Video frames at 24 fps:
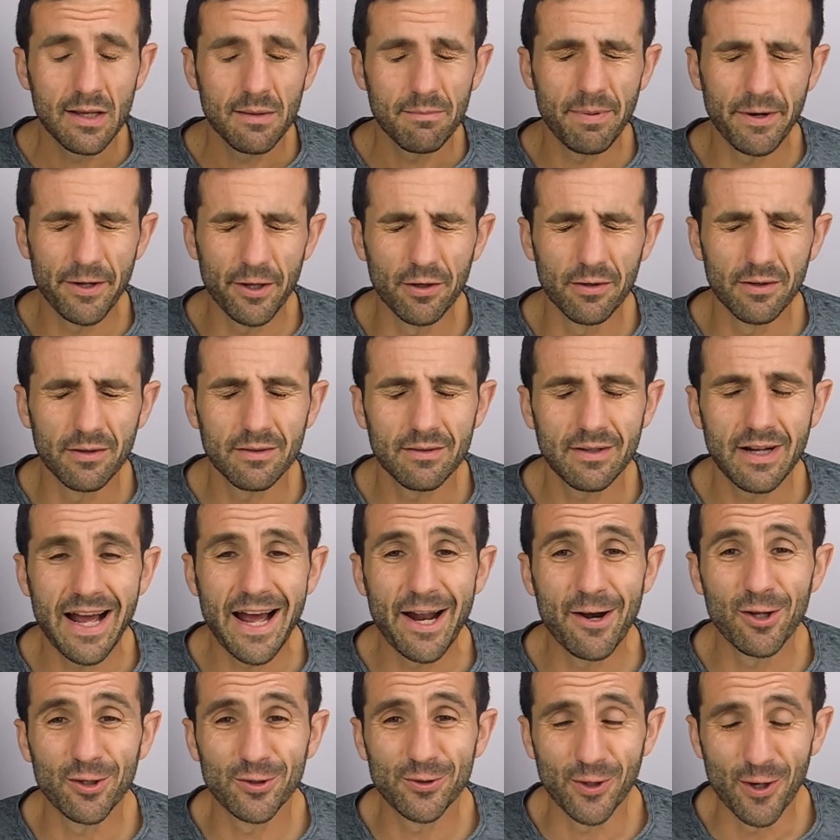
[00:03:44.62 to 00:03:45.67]
perdón, a
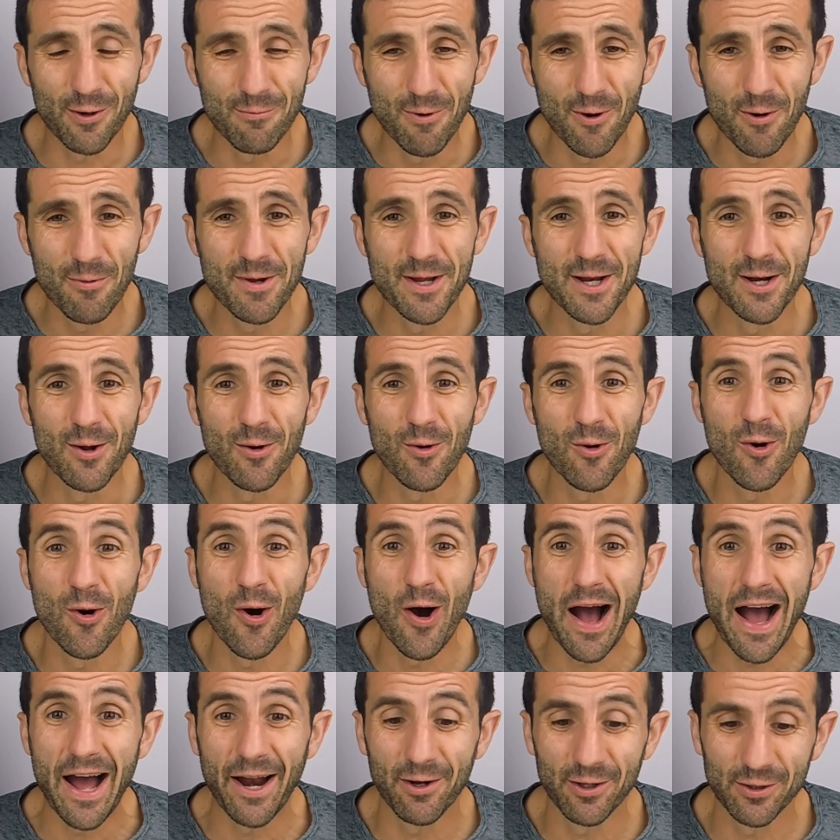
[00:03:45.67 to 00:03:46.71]
nuestro móvil
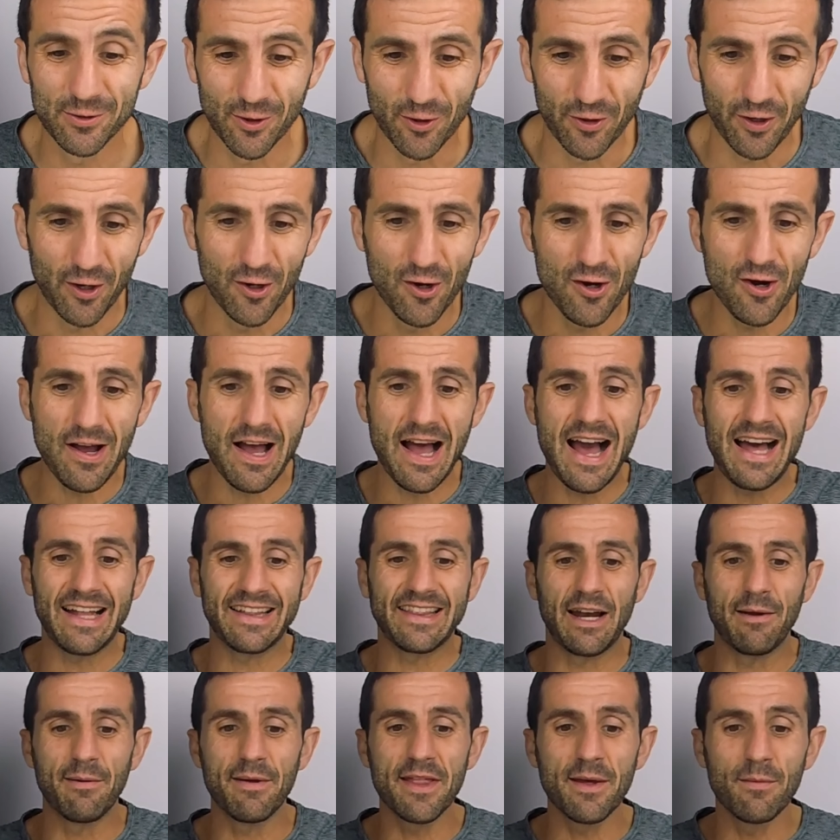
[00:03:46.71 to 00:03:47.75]
o a nuestro reloj a
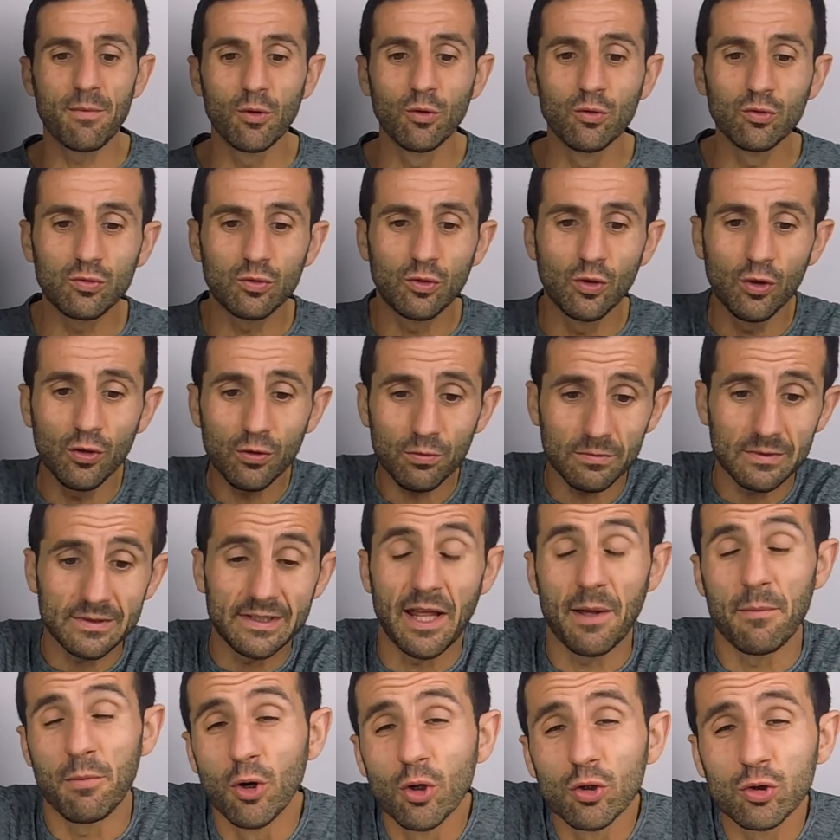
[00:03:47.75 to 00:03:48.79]
través de Bluetooth,
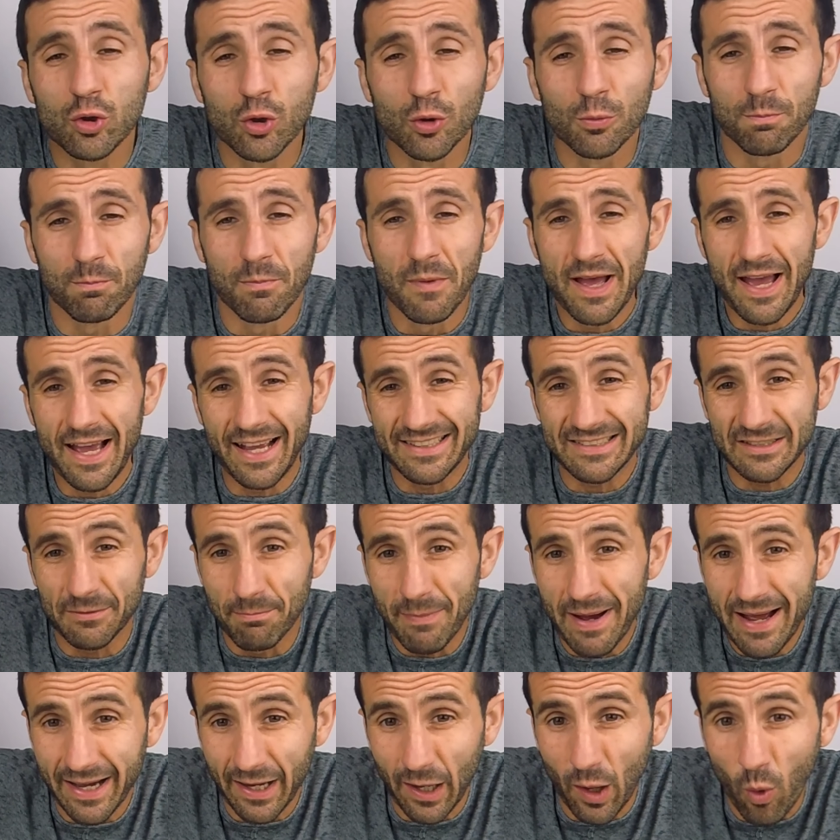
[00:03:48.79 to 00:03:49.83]
de Bluetooth
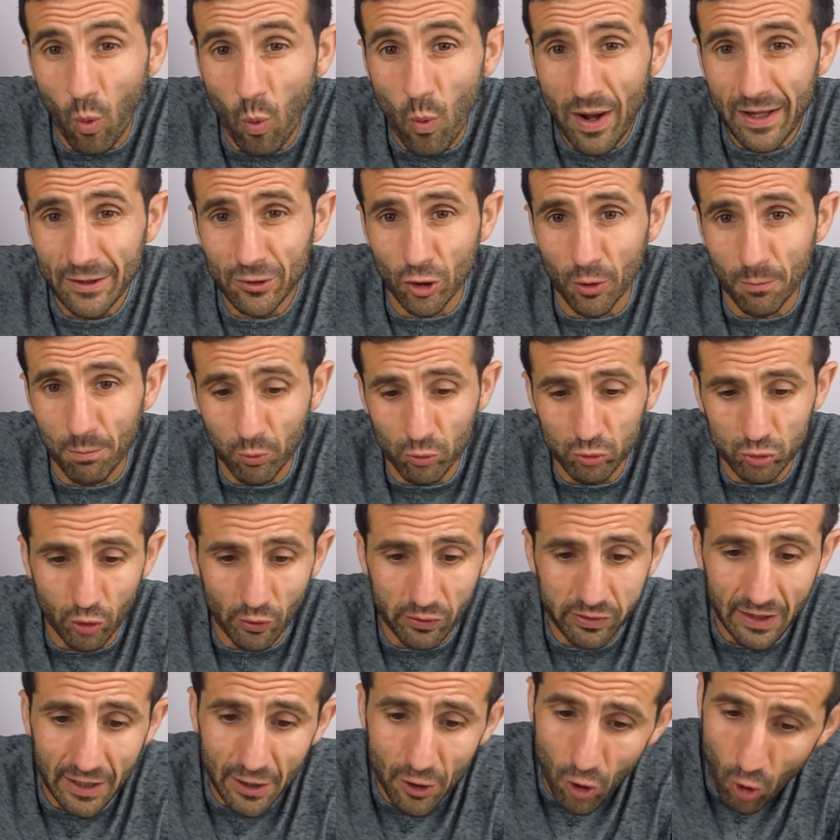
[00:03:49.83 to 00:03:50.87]
Smart
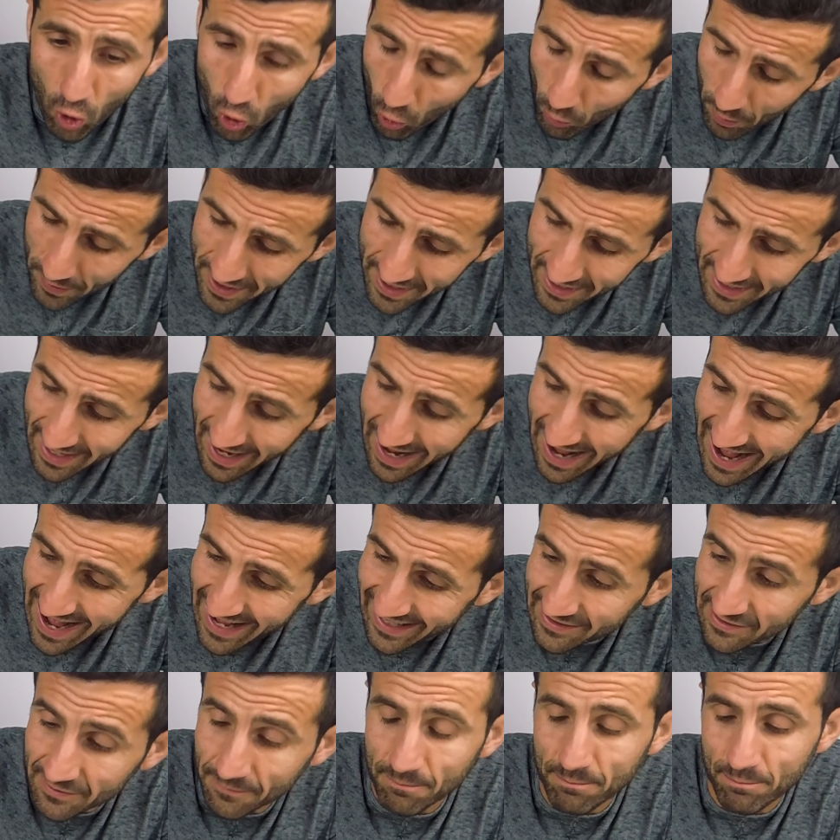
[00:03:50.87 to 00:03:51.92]
4.0 o bien
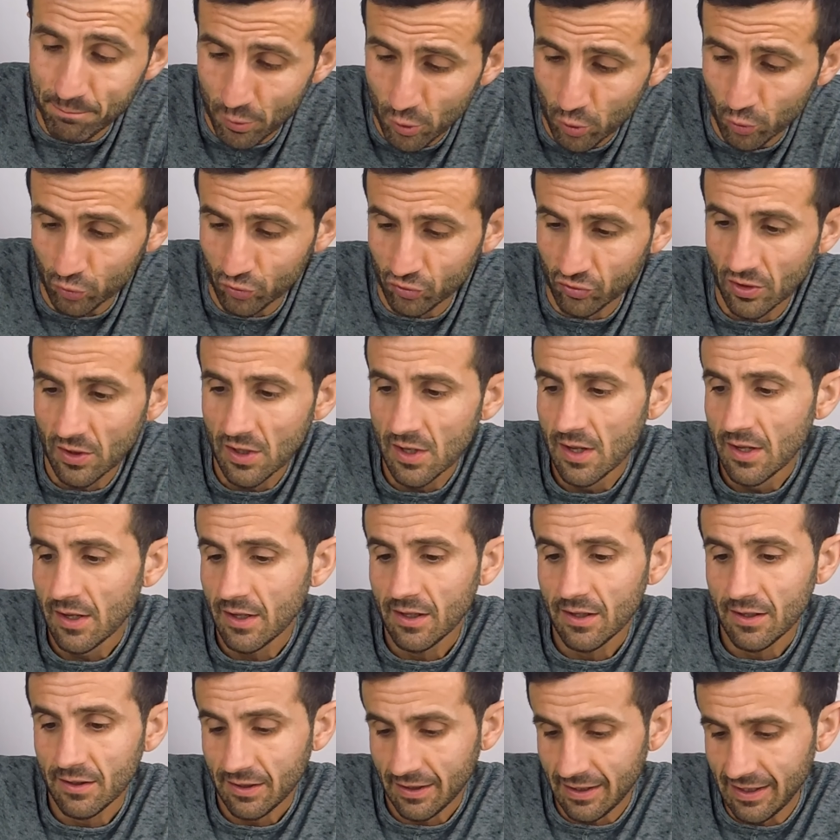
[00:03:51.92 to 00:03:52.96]
ANT Plus.
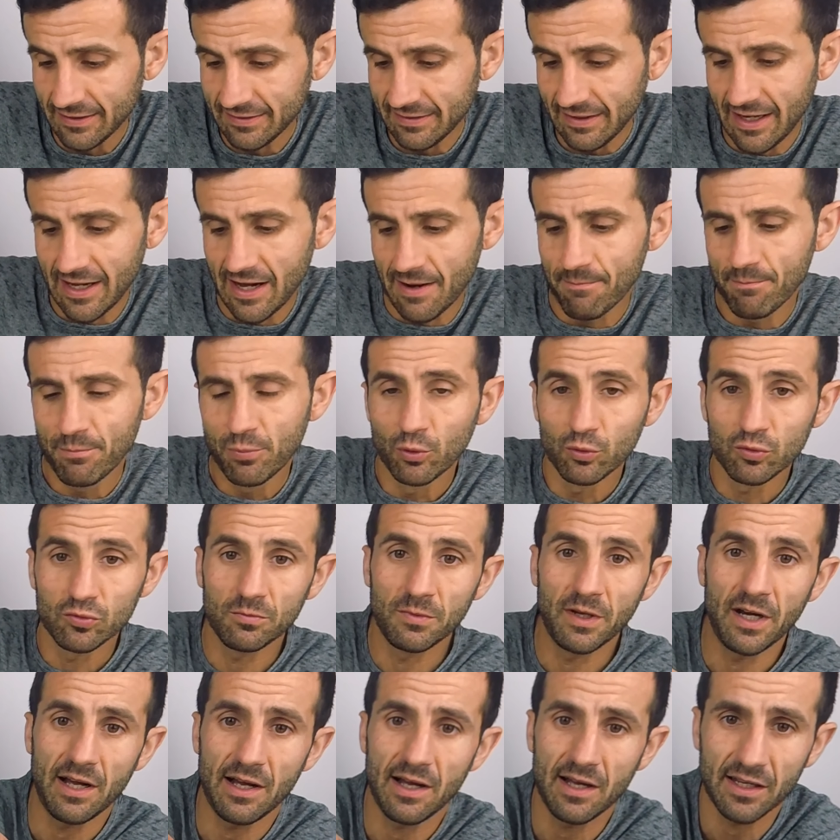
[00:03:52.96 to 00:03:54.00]
¿Qué es el ANT Plus?
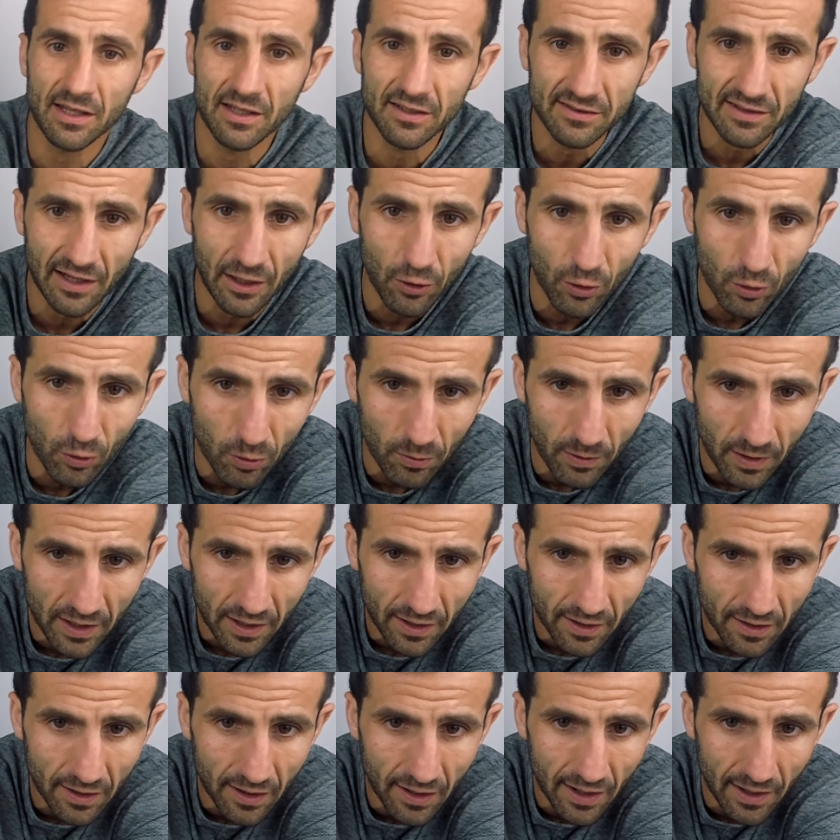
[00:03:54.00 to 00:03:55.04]
Mira, aquí está el logo,
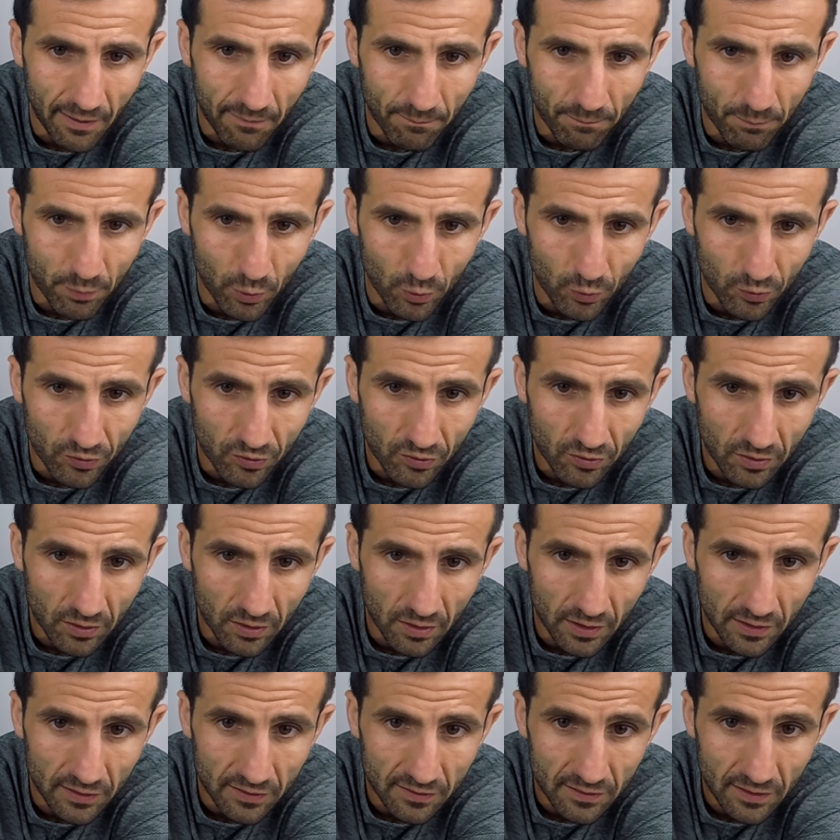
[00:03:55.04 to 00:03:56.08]
¿vale? ANT
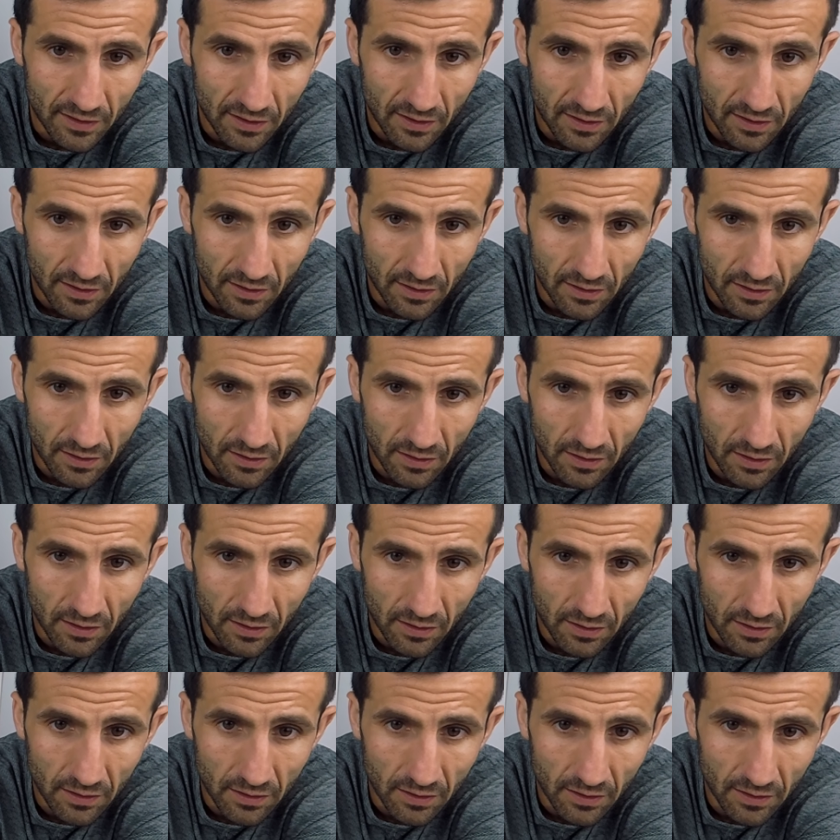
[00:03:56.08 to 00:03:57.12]

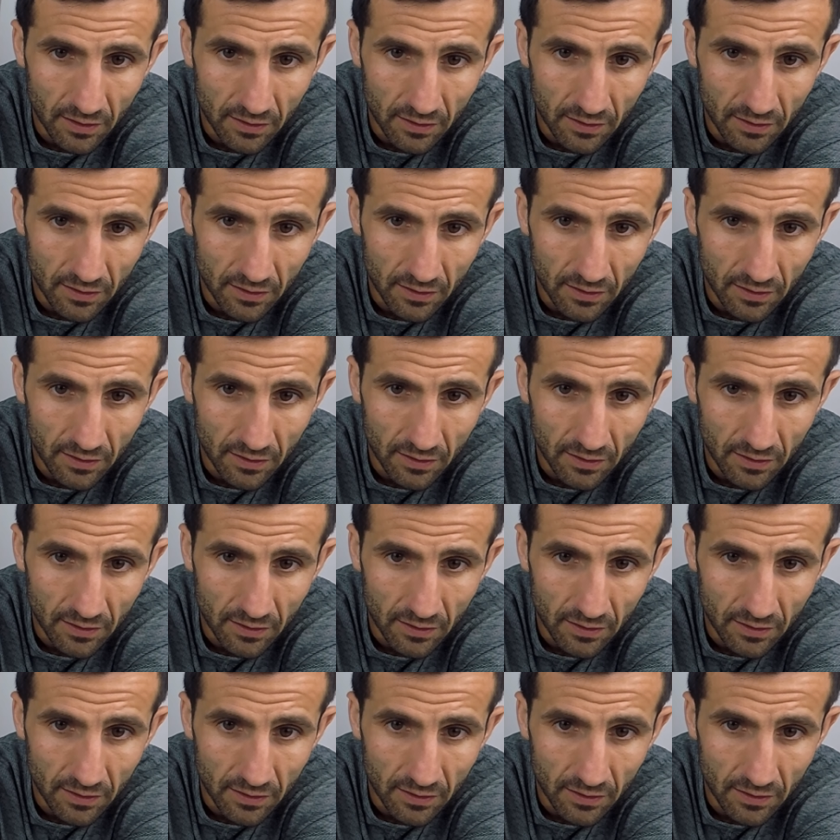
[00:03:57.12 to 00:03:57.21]
Este, este,